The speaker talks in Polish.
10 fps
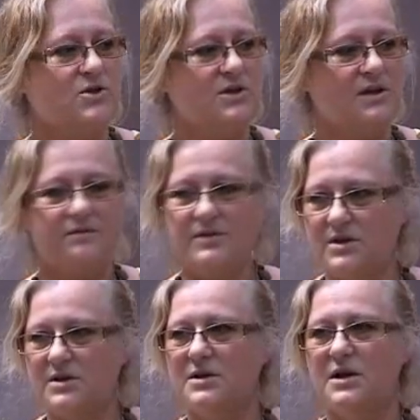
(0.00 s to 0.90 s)
czy
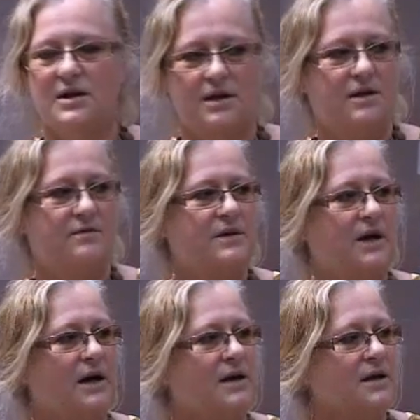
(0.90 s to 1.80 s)
grafiki,
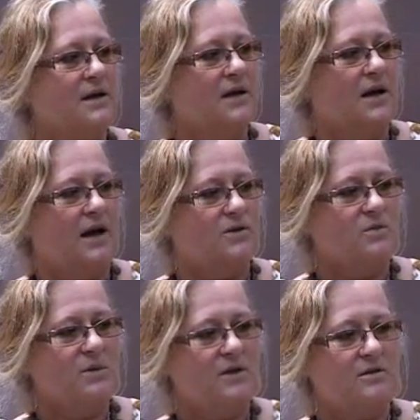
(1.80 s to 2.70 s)
grafika, a
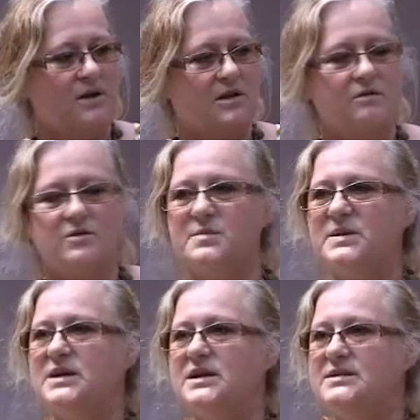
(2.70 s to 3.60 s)
tu mieli dodatkową
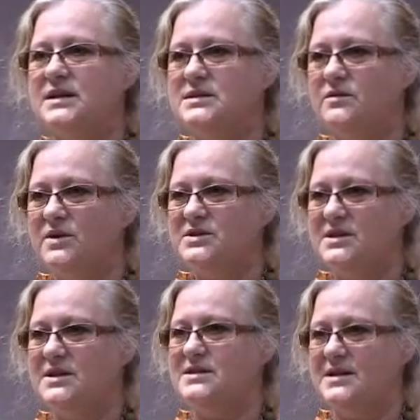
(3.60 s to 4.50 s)
specjalizację
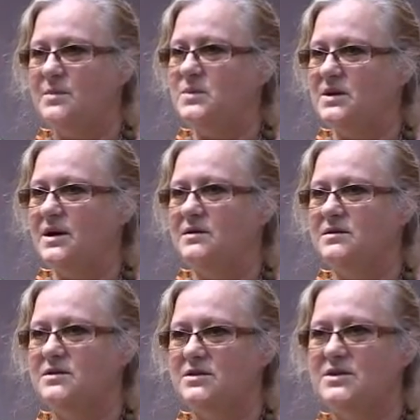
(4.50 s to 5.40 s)
właśnie ta ceramika,
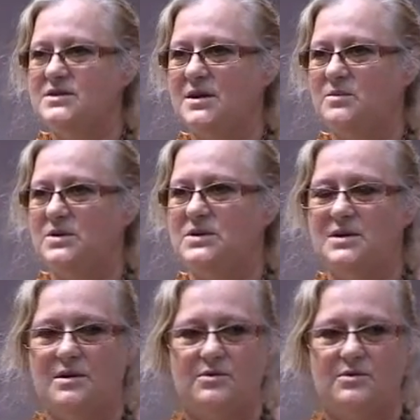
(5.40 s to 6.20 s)
że tej ceramiki się